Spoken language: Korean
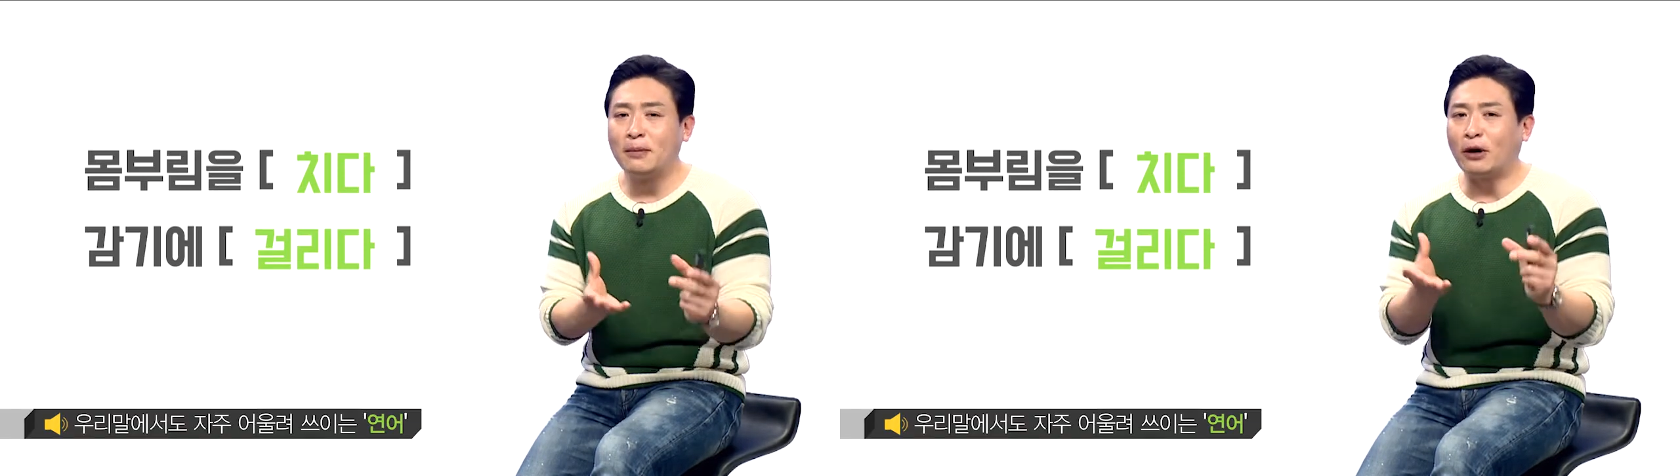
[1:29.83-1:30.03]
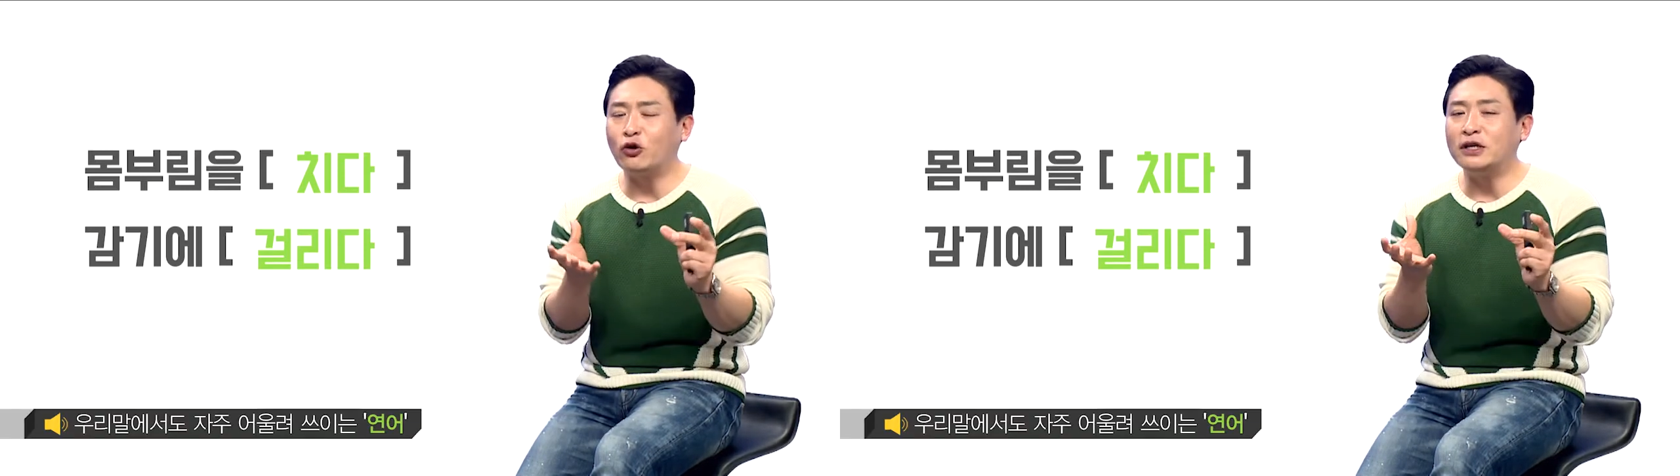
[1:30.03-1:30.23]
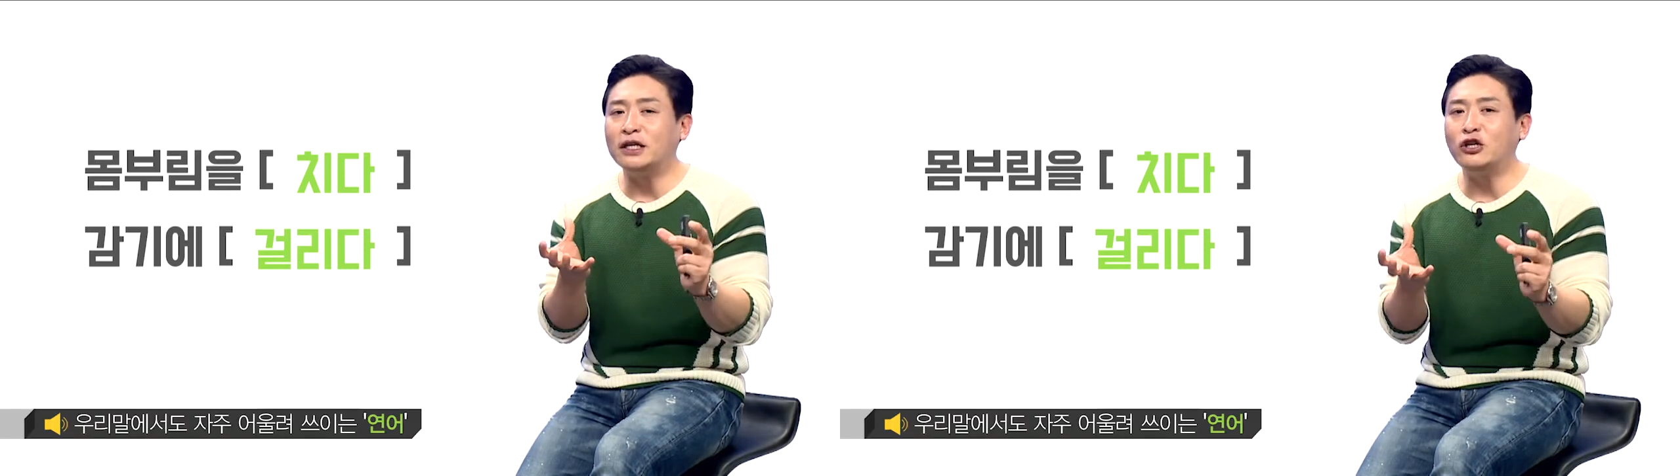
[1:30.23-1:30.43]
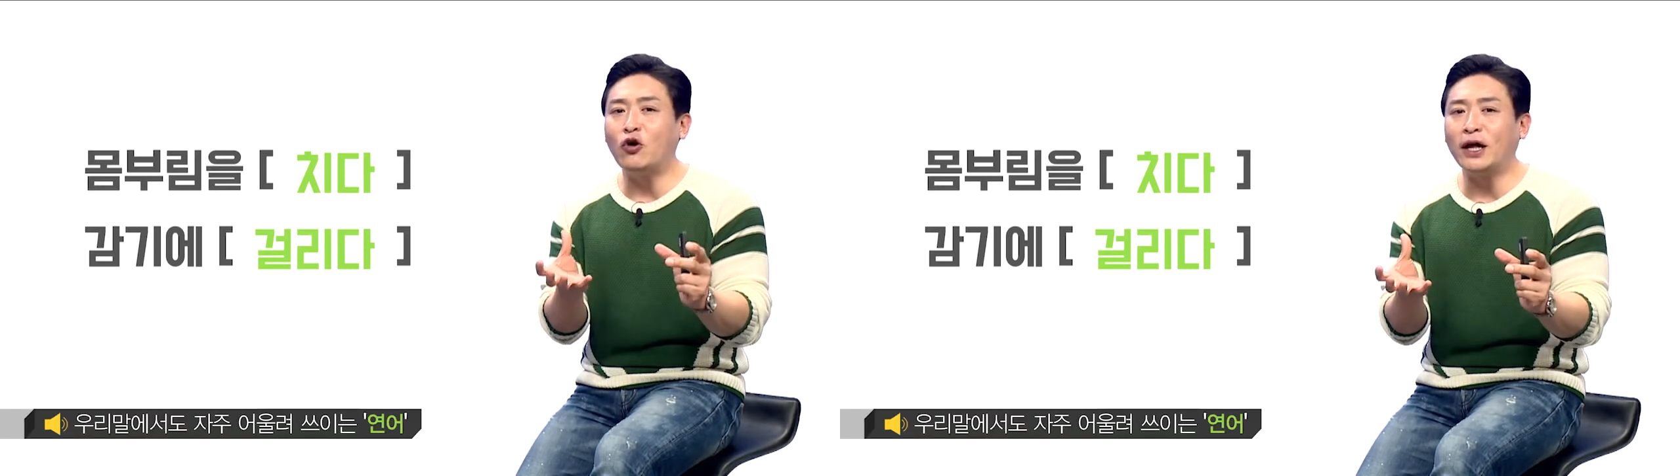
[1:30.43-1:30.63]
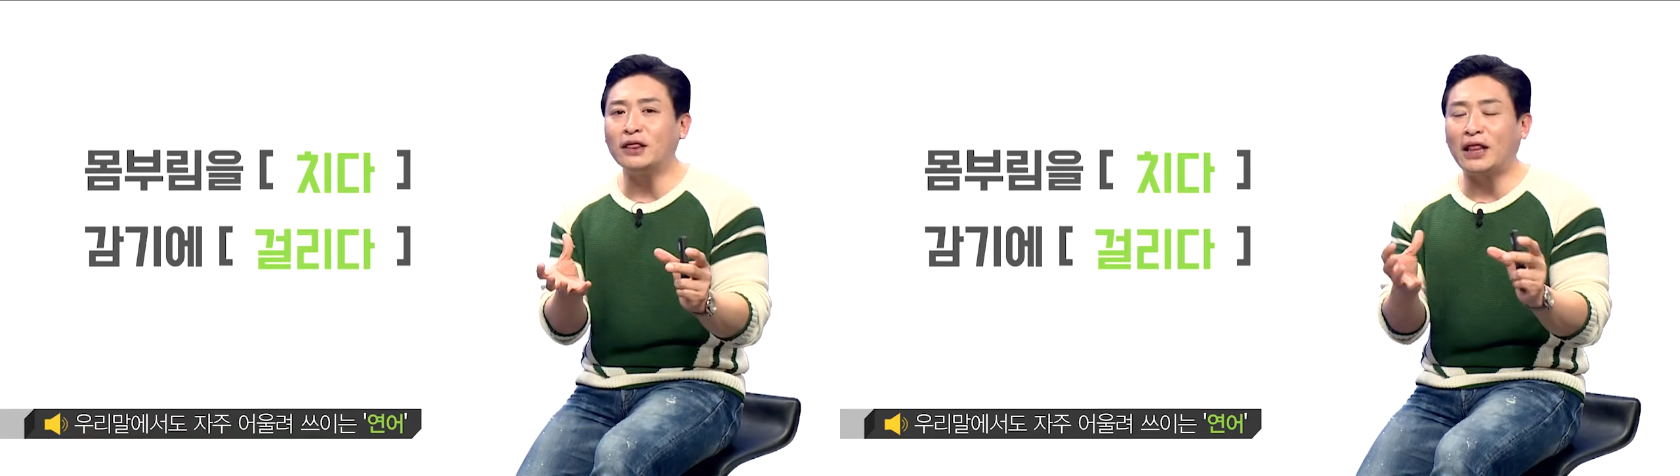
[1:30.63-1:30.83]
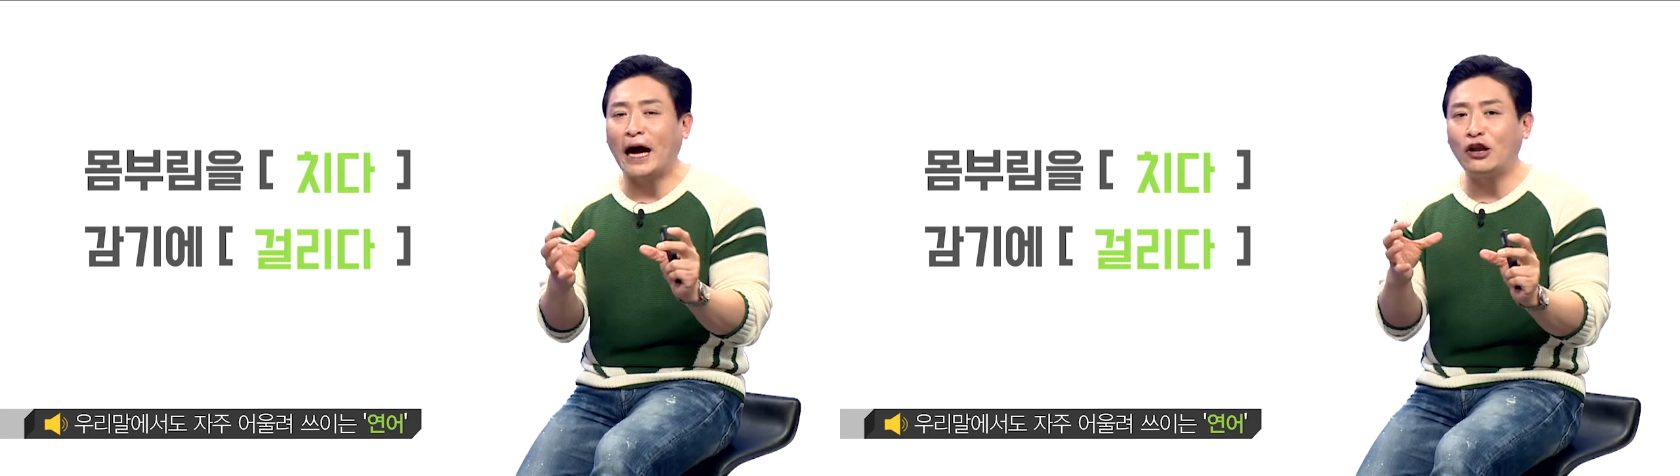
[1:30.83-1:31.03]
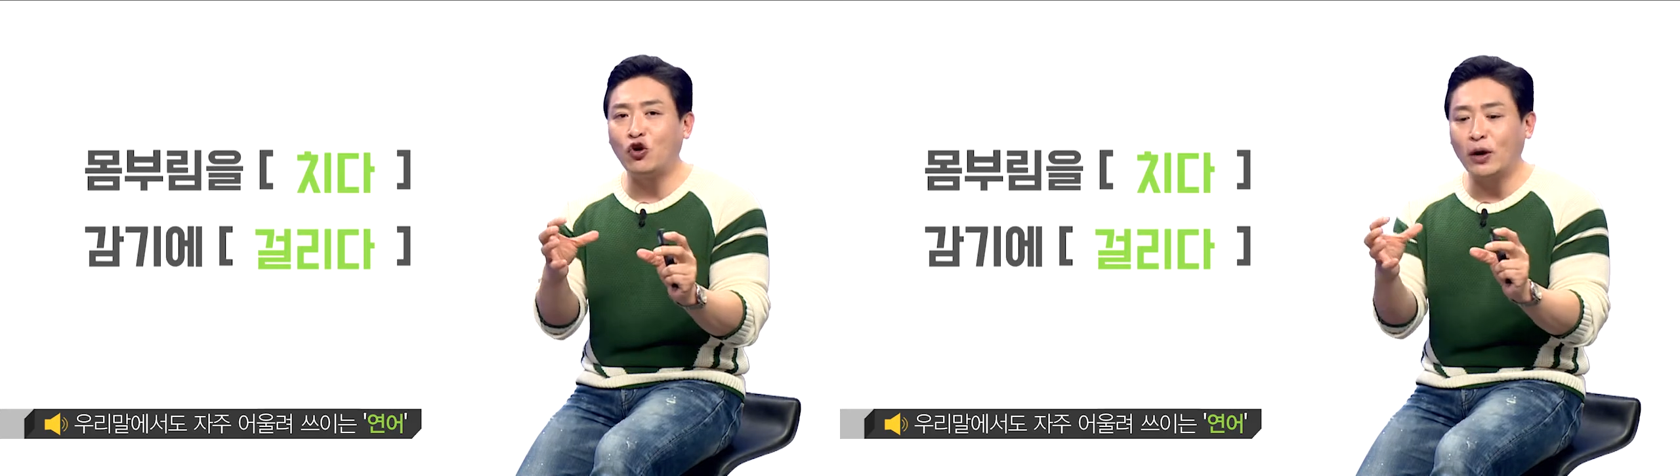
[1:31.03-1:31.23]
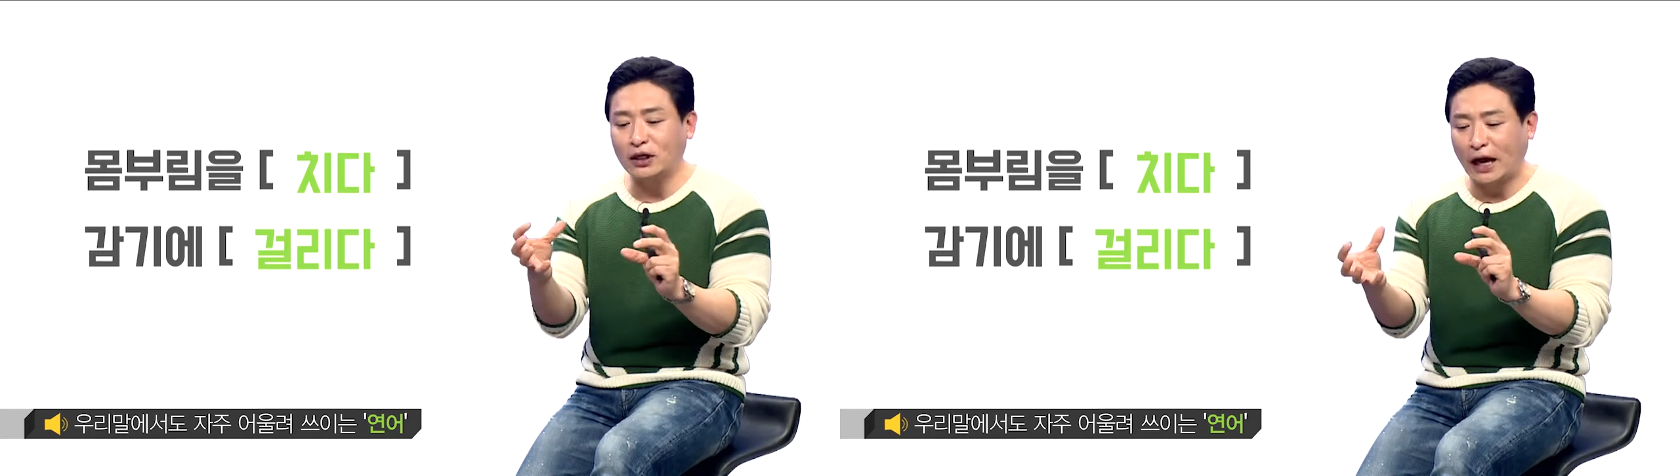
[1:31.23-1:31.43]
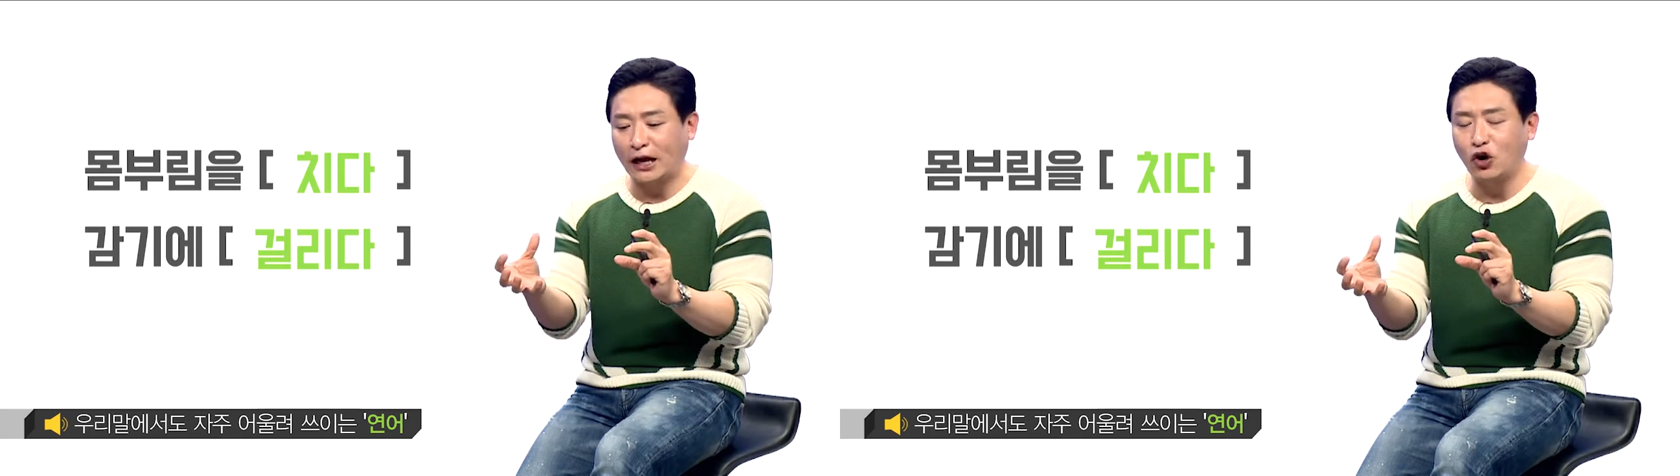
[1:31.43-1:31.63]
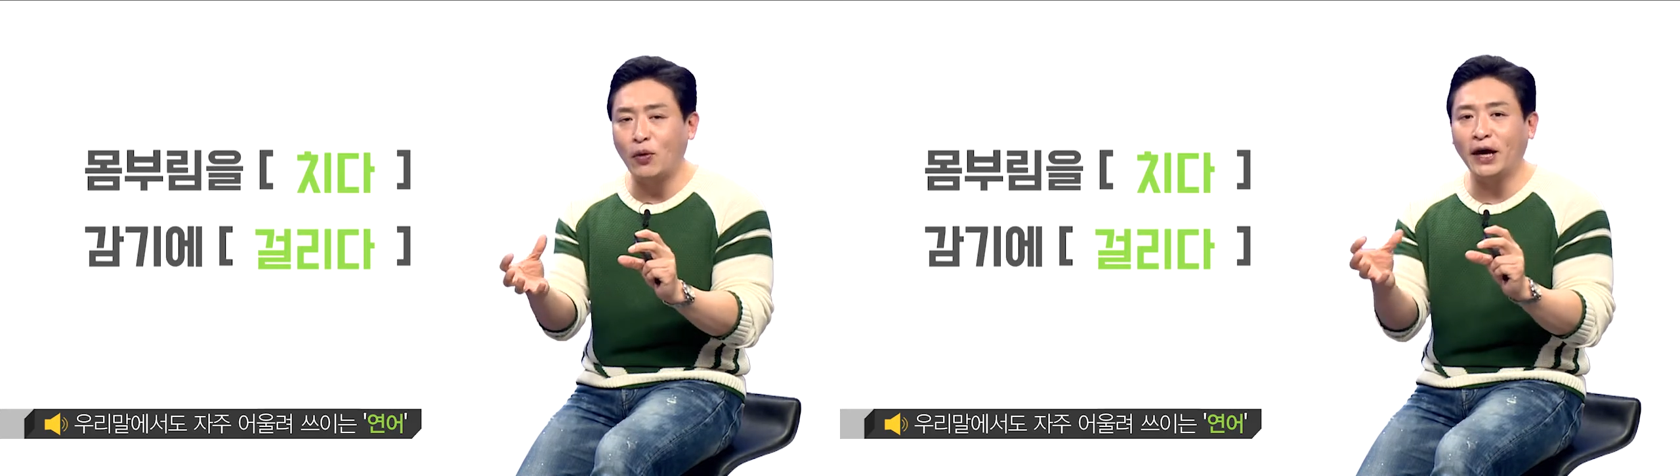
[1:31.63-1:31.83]
바로 이러한 단어와
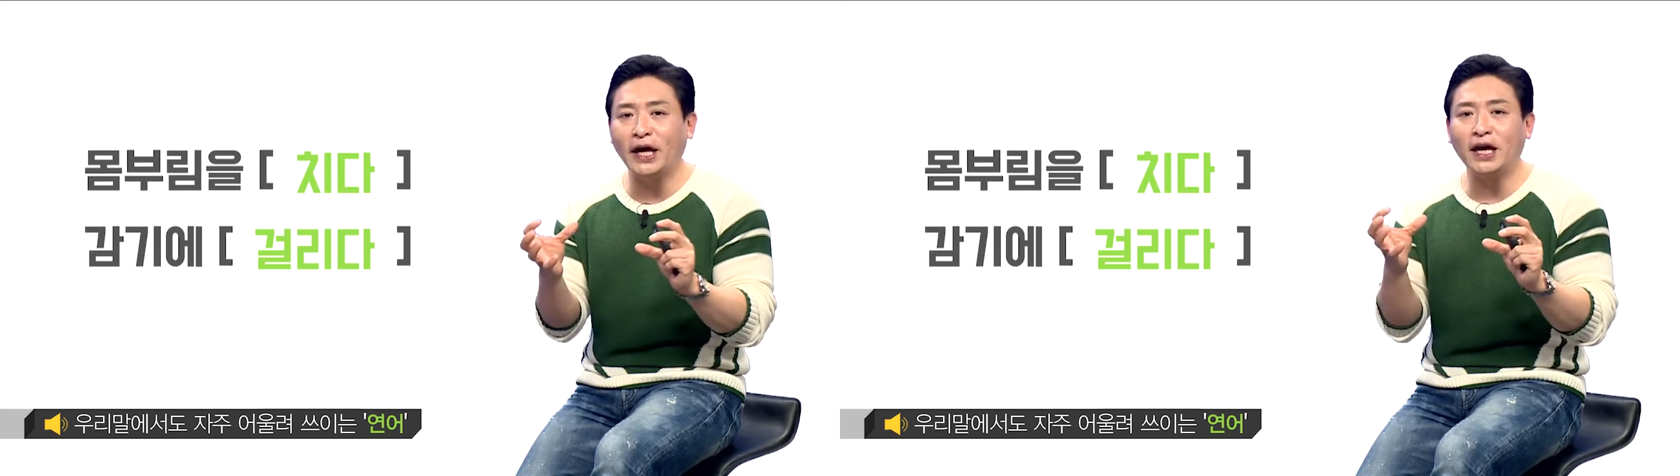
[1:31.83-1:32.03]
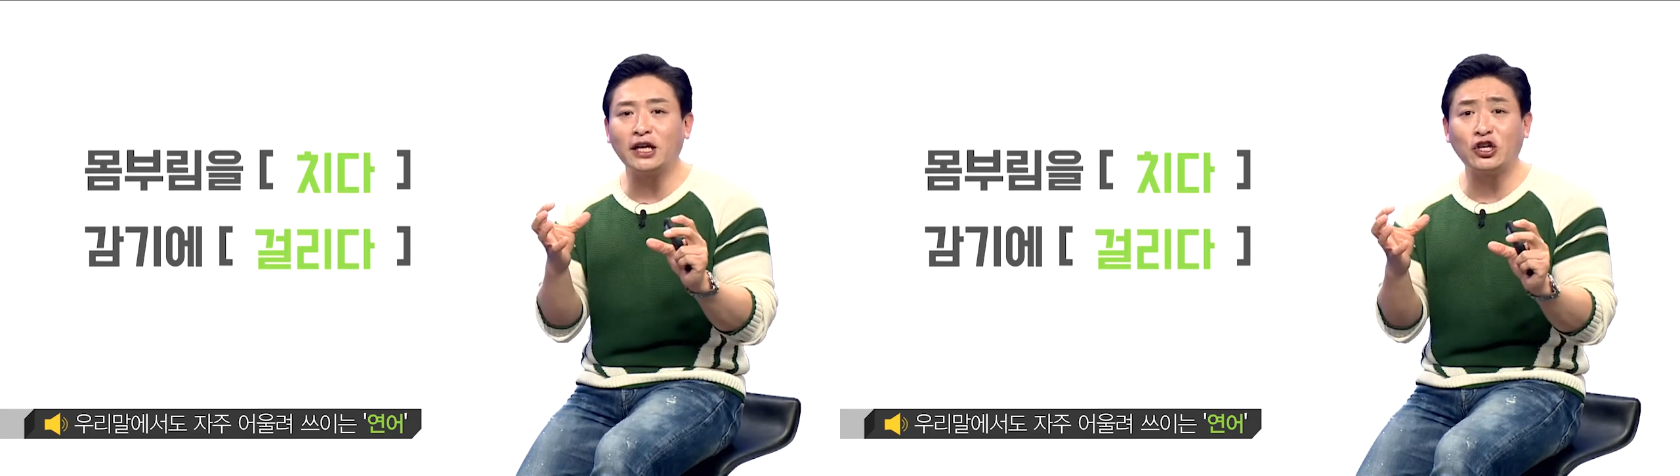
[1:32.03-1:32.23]
단어와의